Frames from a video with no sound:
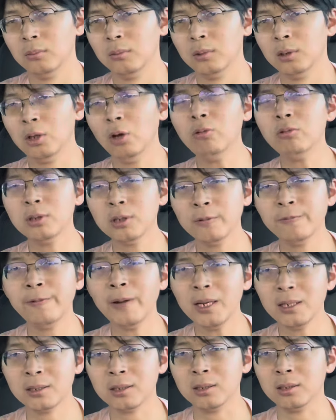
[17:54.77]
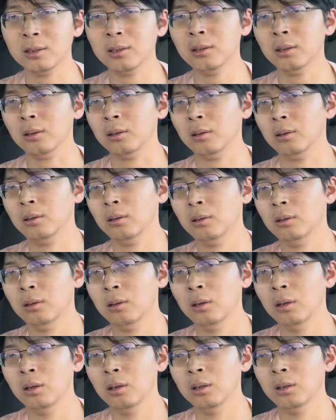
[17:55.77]
都是废纸。
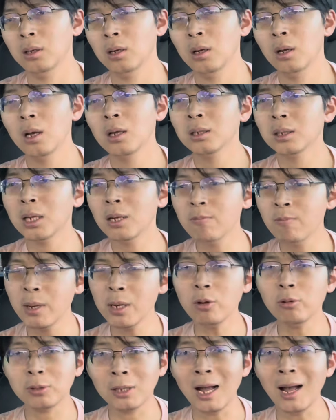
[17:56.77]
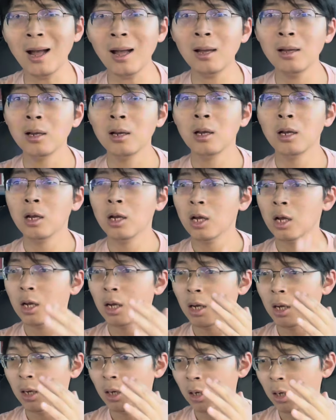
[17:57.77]
你没有它，
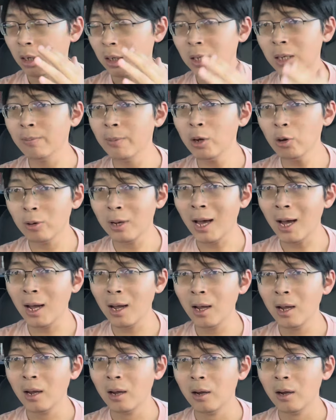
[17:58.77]
你没有它，